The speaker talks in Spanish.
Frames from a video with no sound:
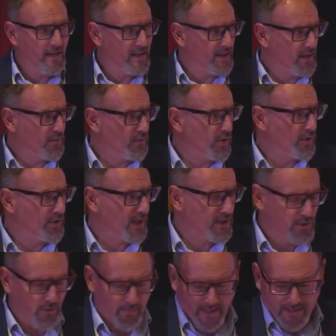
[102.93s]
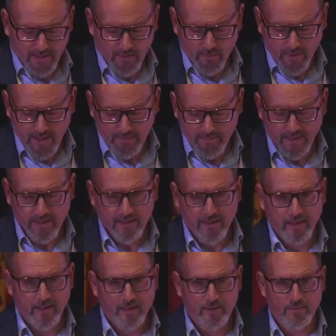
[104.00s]
y en un contexto
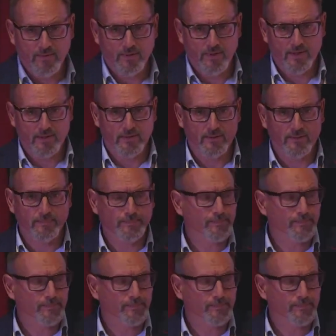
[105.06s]
particularmente incierto.